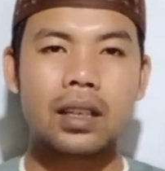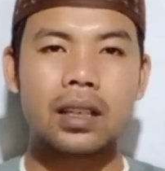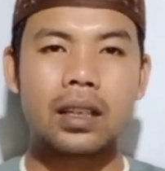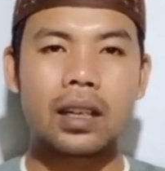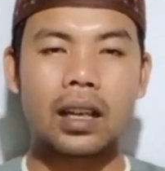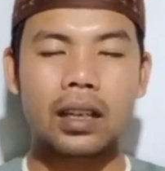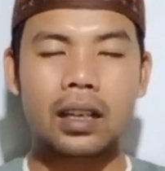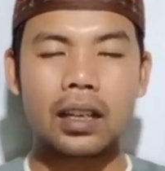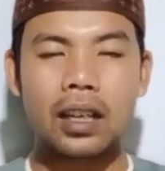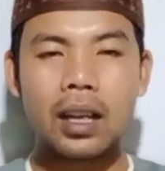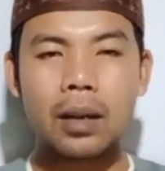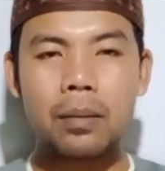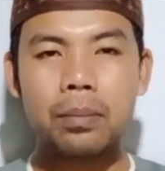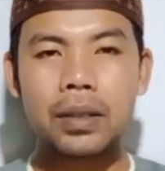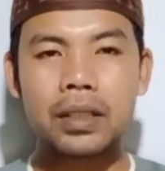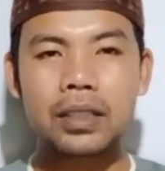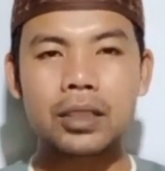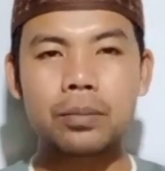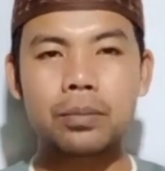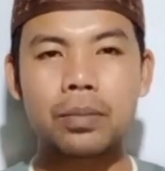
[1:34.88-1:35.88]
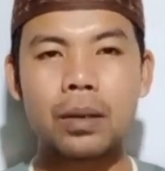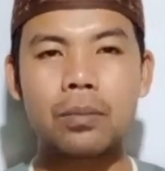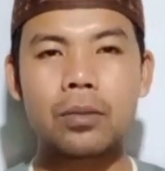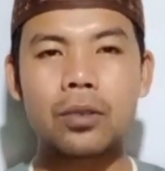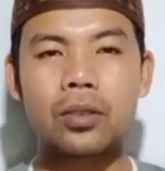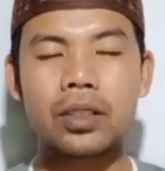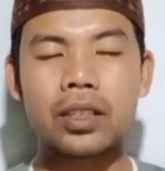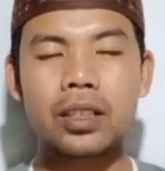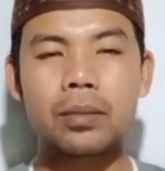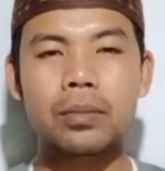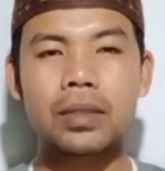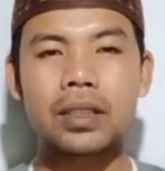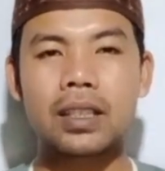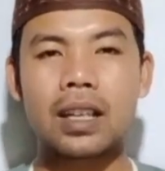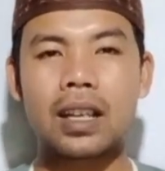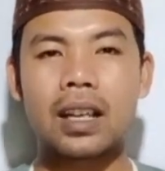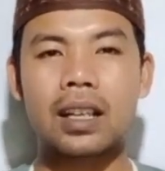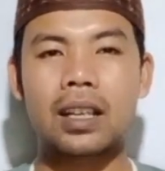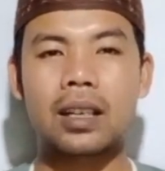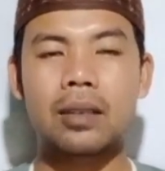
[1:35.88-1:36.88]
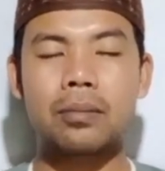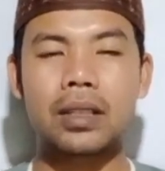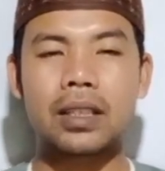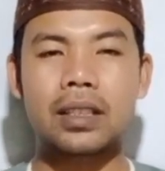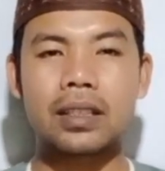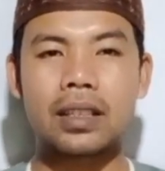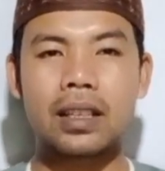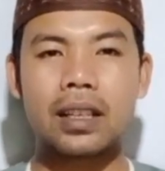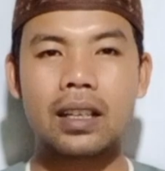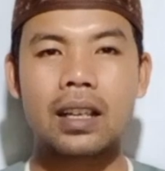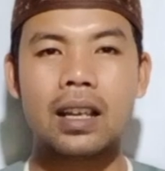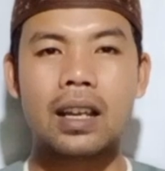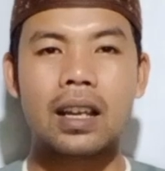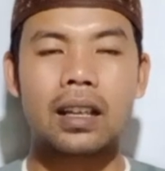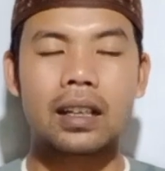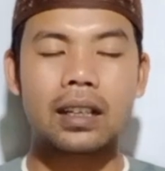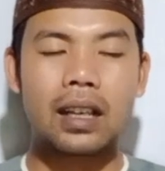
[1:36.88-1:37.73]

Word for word: Nah, kenapa si Pablo ini menyalahkan media?